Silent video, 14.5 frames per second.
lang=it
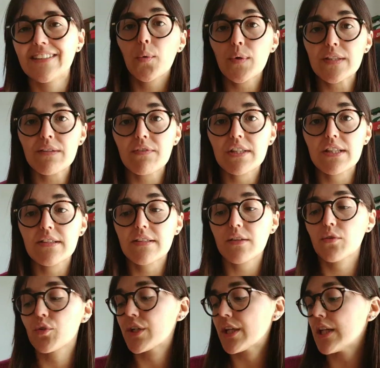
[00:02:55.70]
questi
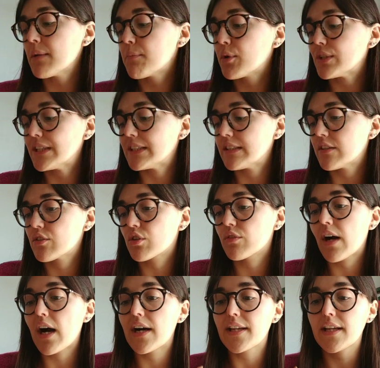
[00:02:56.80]
evidenziatori li potete
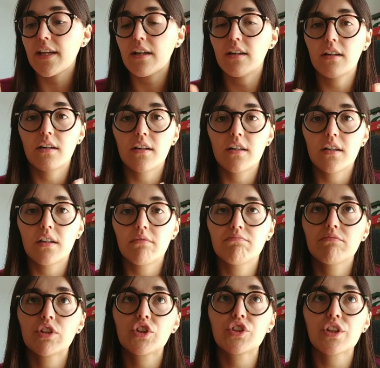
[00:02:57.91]
trovare eh,
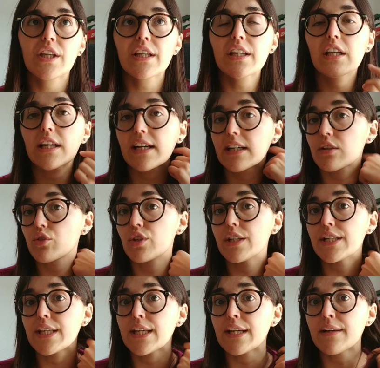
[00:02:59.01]
in teoria nelle
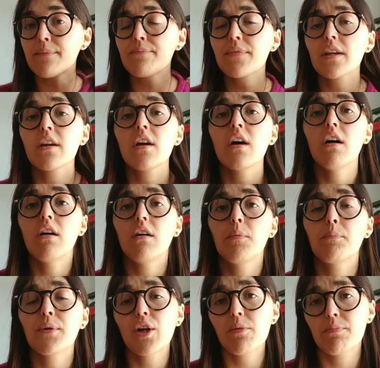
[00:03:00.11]
cartolerie, eh,
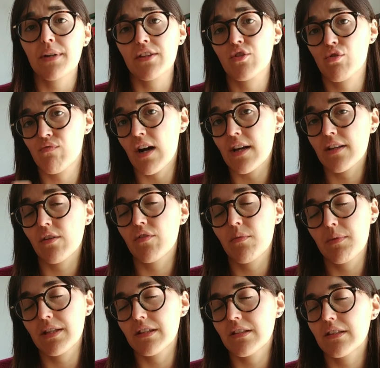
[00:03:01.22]
però il prezzo varia
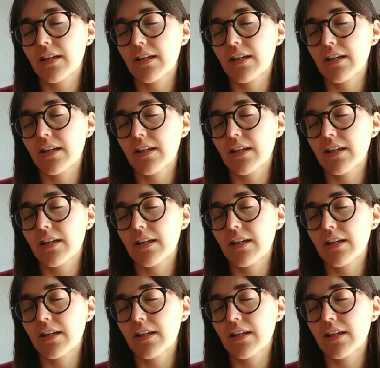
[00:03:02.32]
ovviamente